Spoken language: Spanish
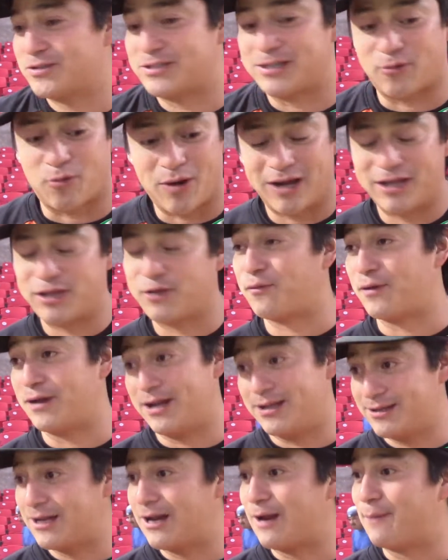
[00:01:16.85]
Se juega
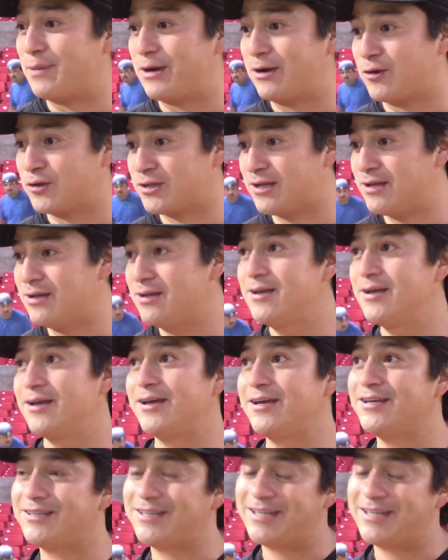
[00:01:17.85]
diferente la pelota y